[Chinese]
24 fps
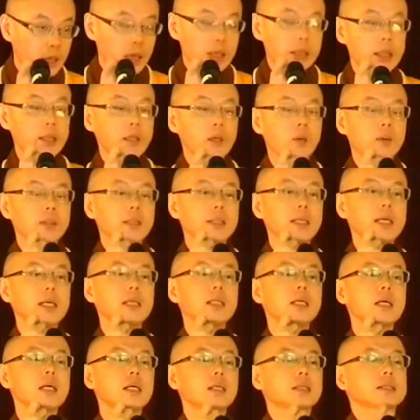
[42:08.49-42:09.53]
那有一天
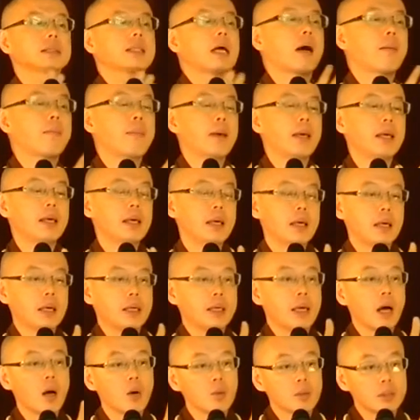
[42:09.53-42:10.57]
呢，他被
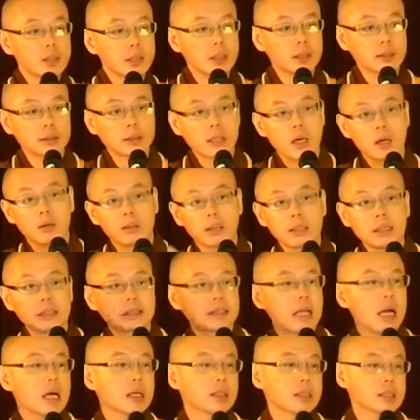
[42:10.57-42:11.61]
邀请到一个
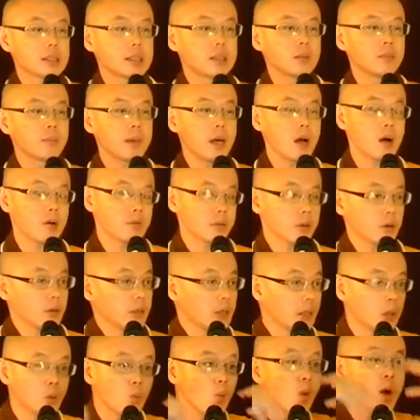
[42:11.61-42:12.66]
大的寺庙，有
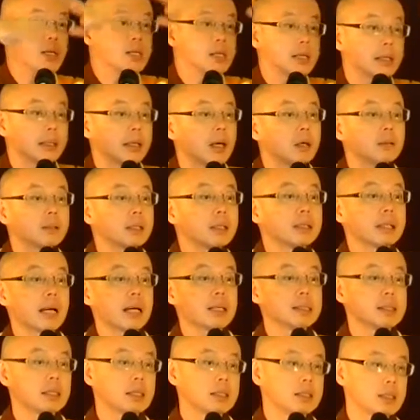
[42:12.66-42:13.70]
一万人要听他
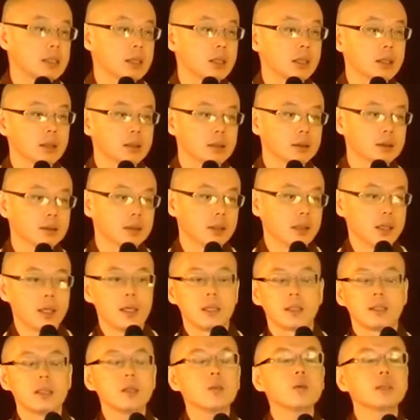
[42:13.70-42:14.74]
听经，
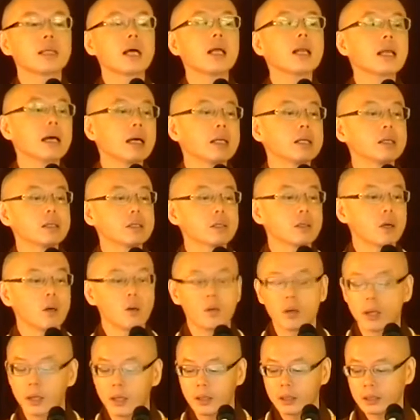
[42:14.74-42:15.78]
结果他来的时候
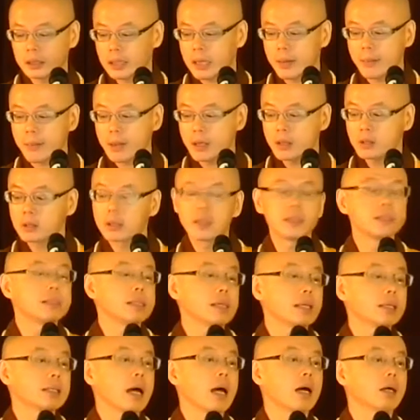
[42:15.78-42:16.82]
啊，也没有人
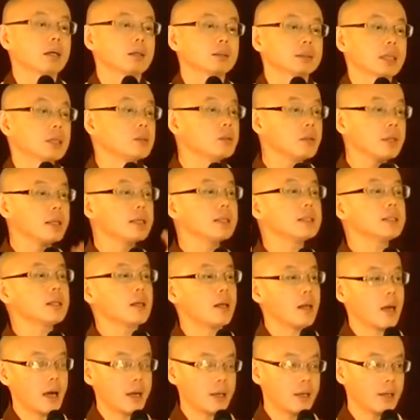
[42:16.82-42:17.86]
接他，他就一个人
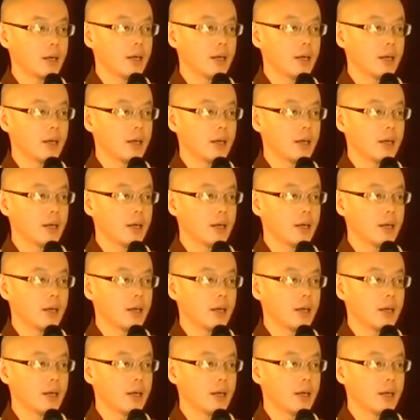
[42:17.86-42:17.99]
来。